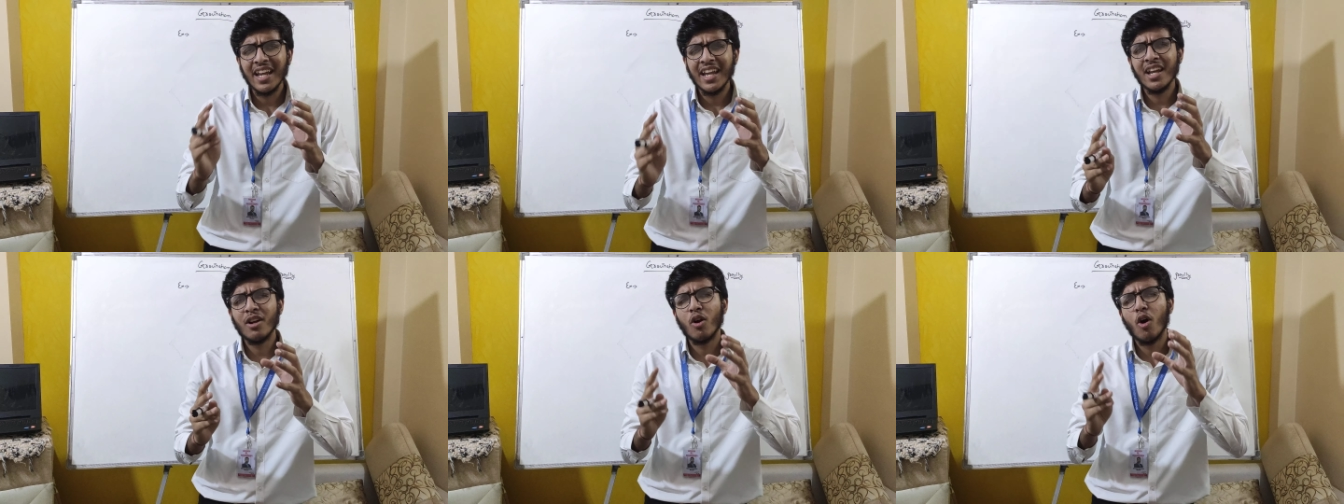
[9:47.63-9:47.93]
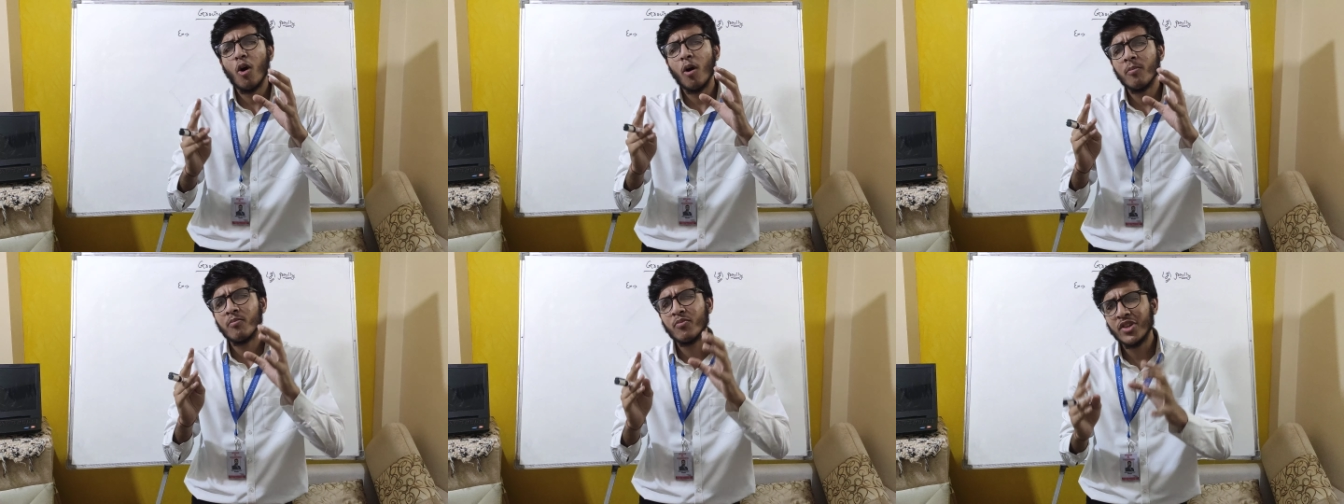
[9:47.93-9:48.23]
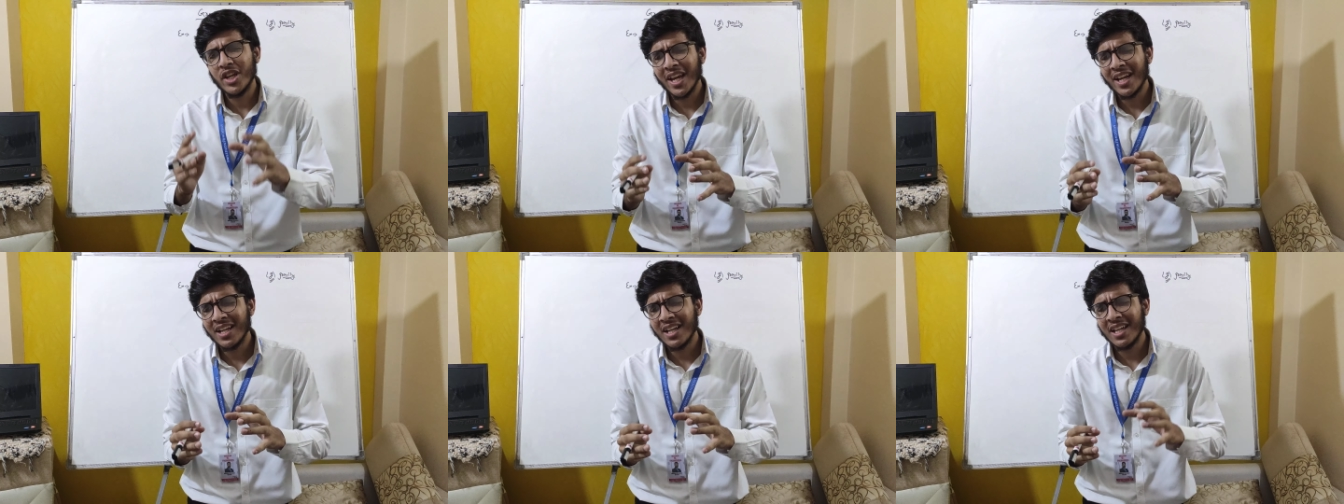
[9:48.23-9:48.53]
एक
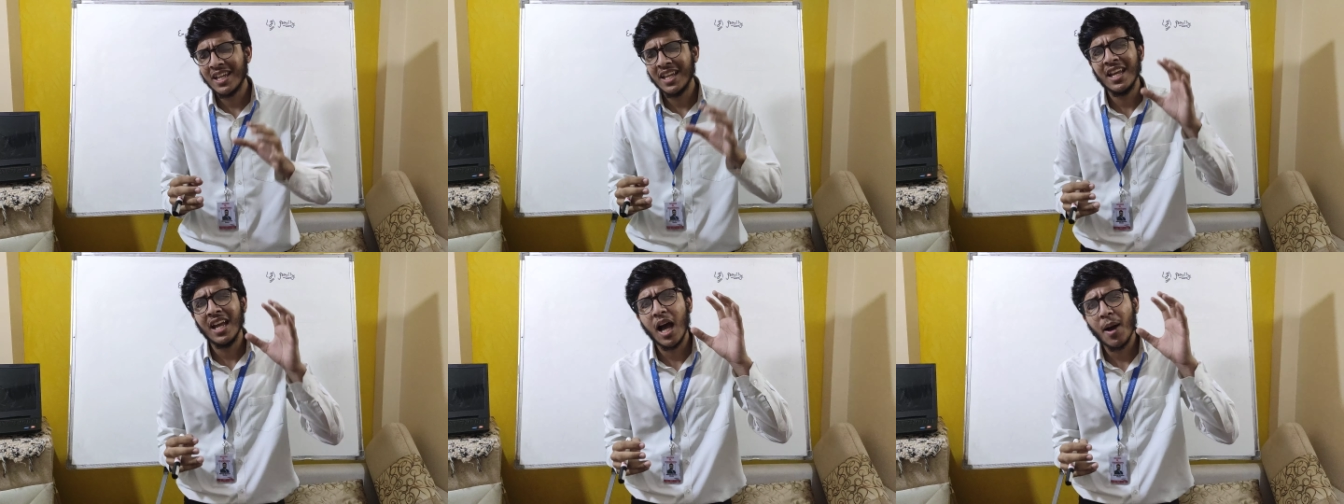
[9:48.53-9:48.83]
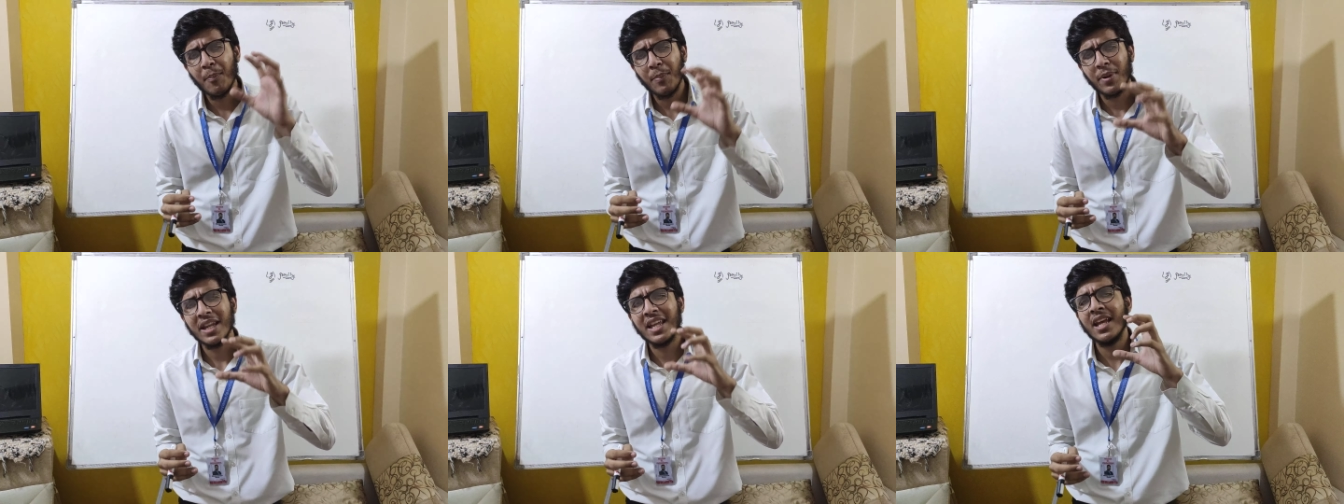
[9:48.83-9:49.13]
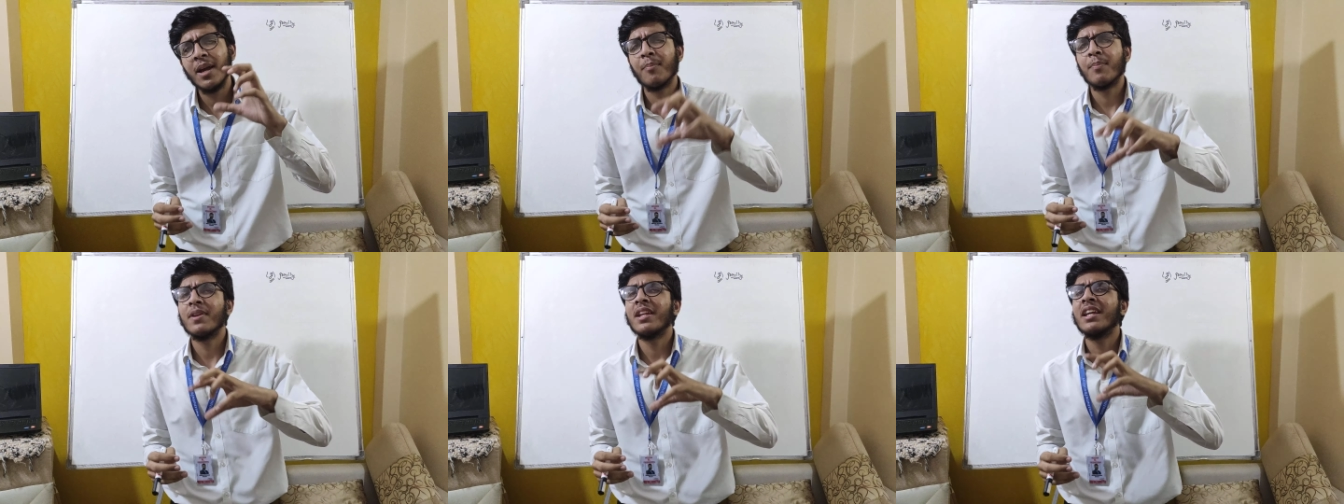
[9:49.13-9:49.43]
ऑब्जेक्ट की अपनी
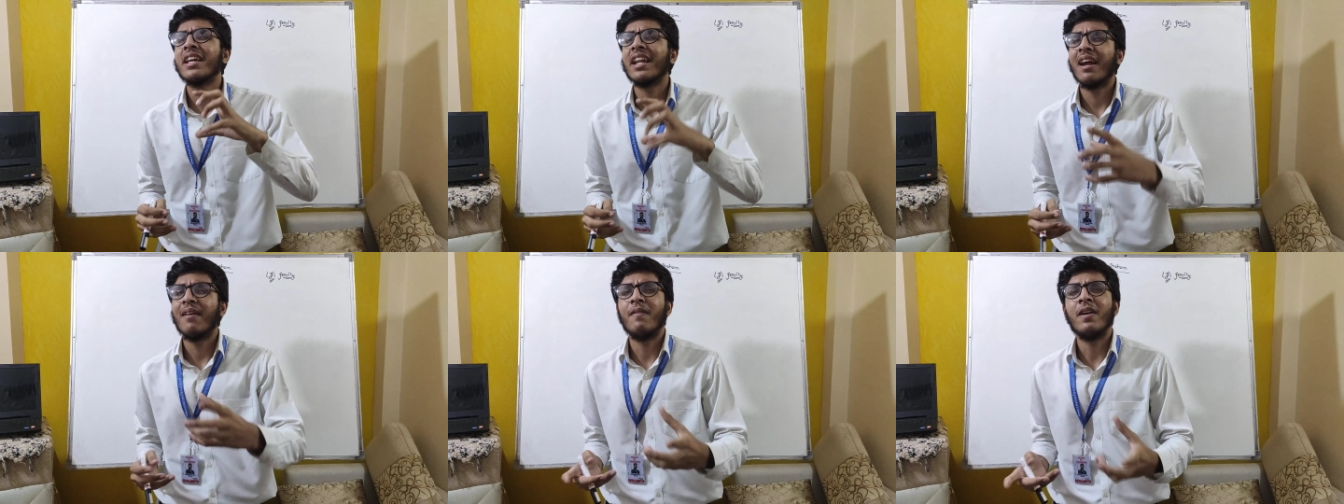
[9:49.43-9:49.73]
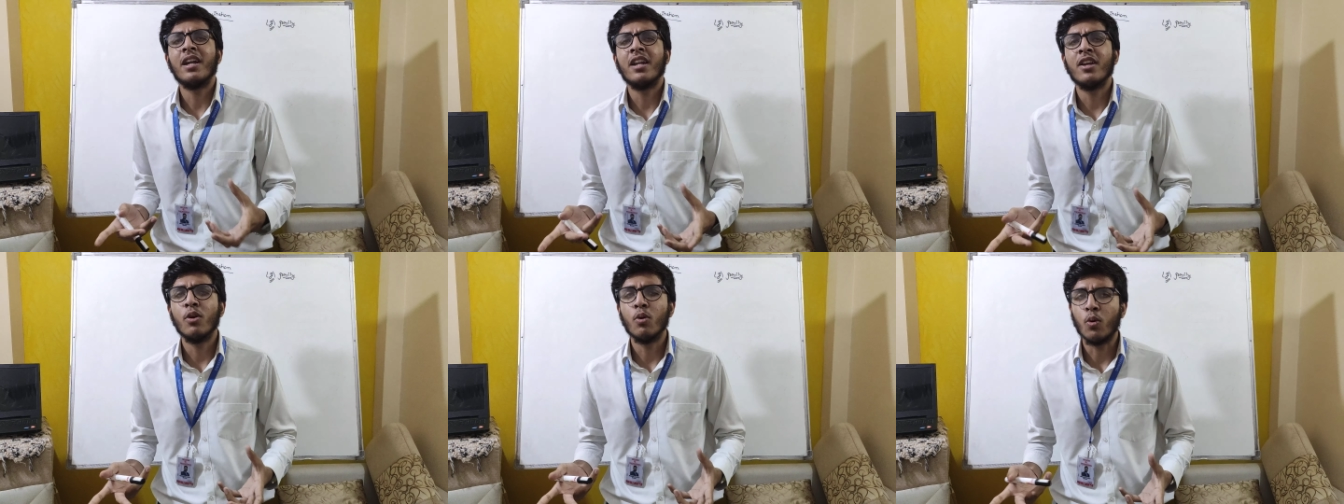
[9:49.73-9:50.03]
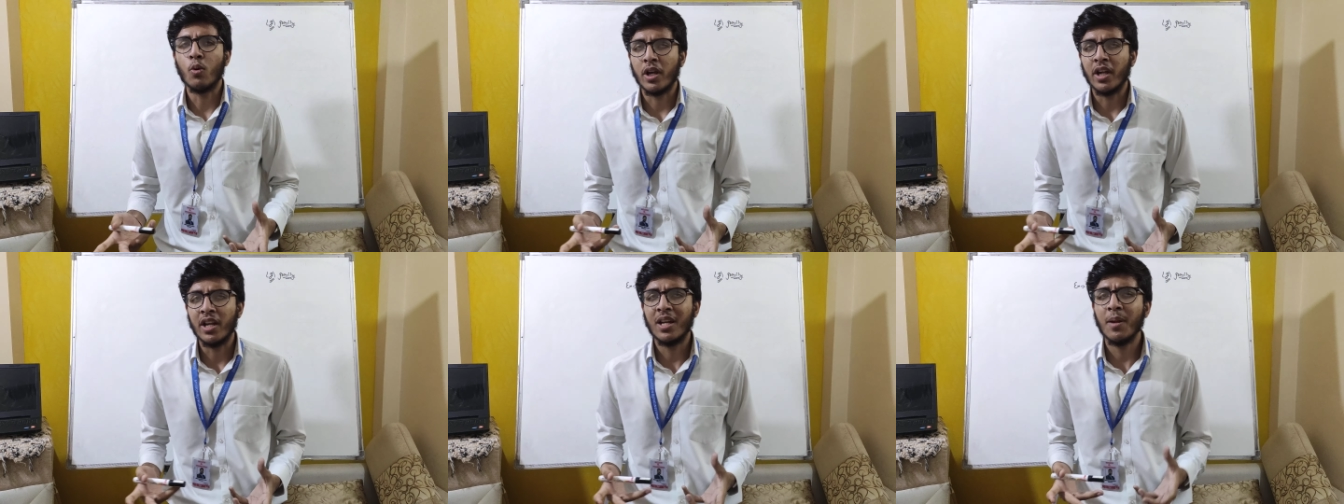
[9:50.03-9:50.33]
अपनी ग्रेविटी
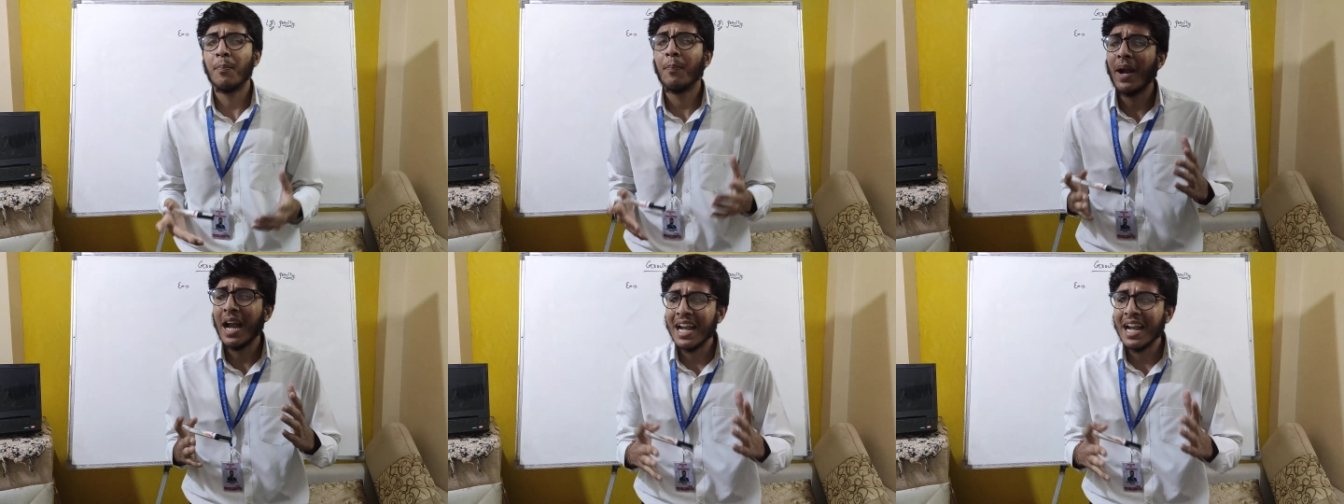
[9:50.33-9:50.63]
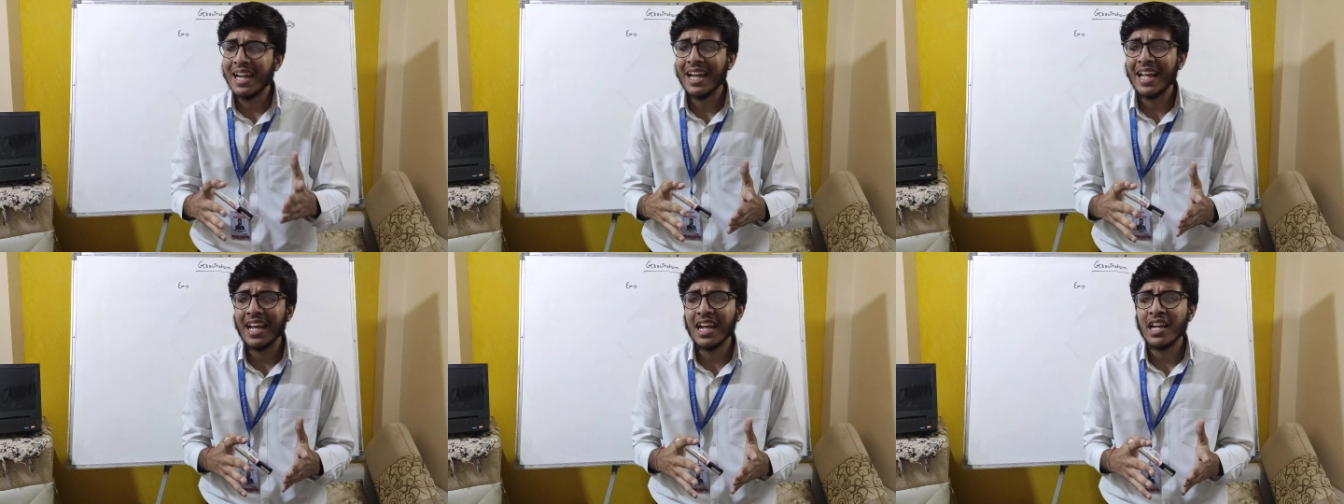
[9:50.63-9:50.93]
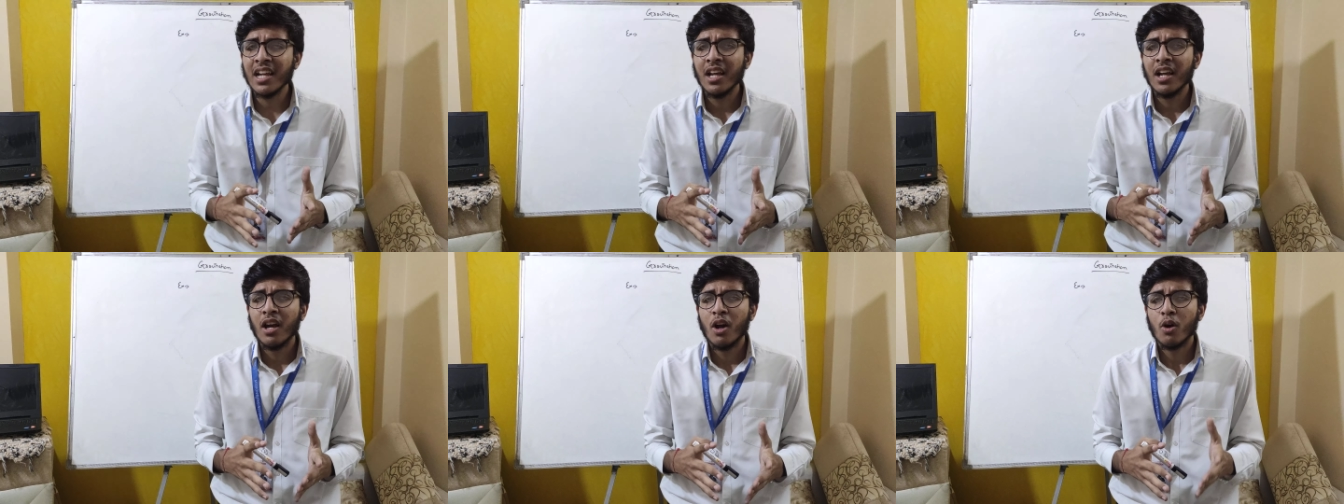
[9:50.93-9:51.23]
होगी
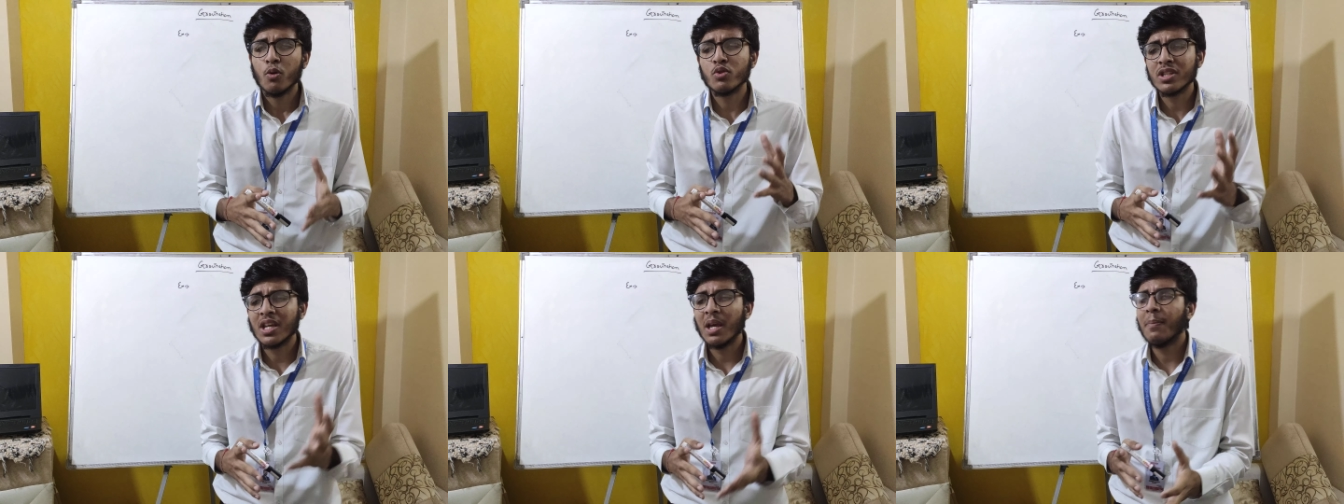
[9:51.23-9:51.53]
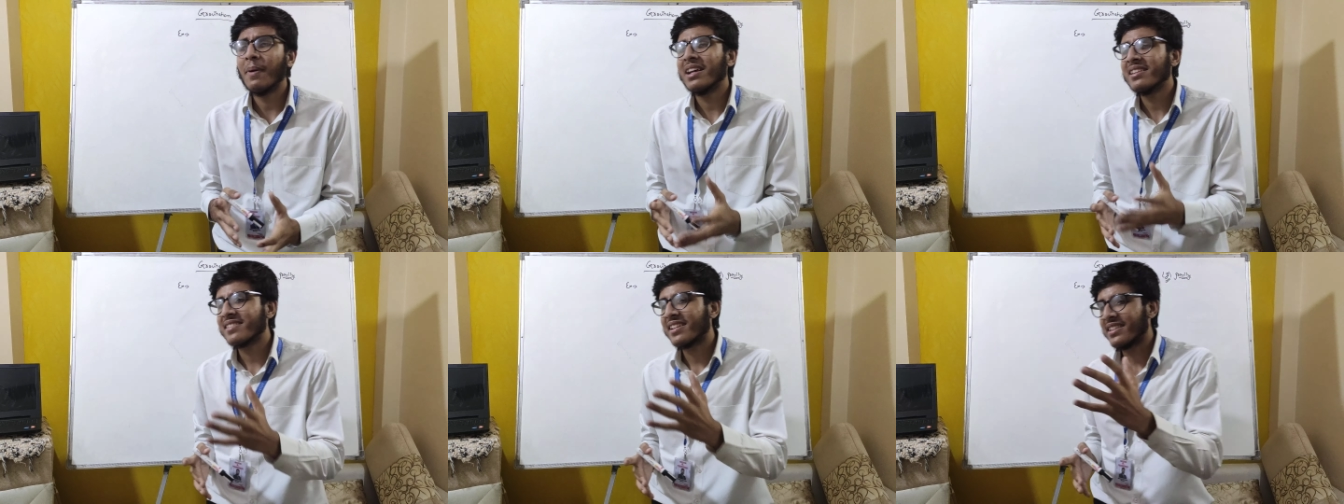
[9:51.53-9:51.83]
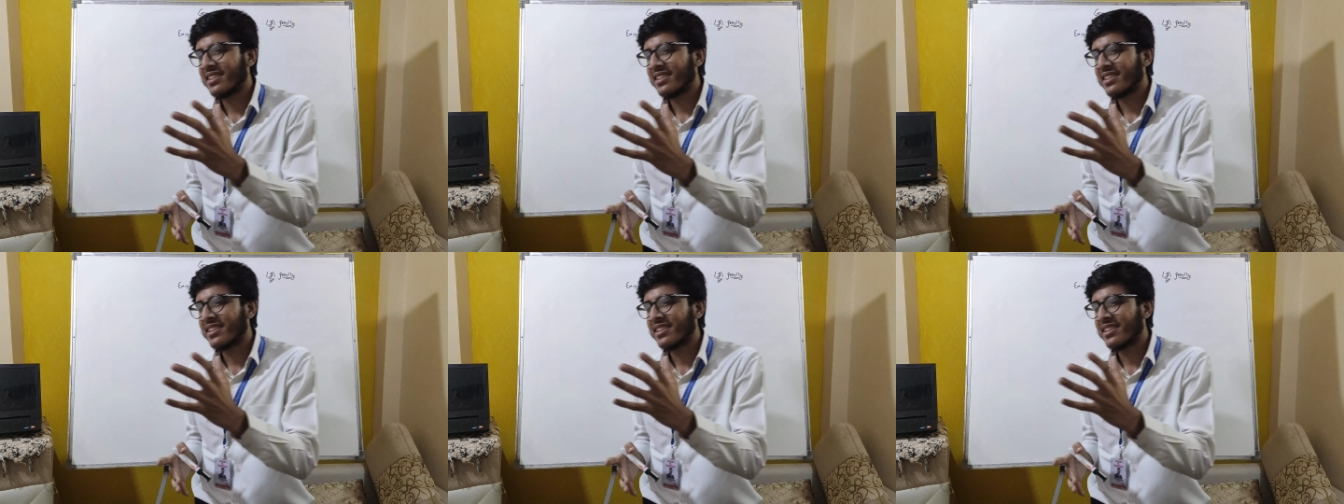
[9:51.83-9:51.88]
डिपेंडिंग उसके पास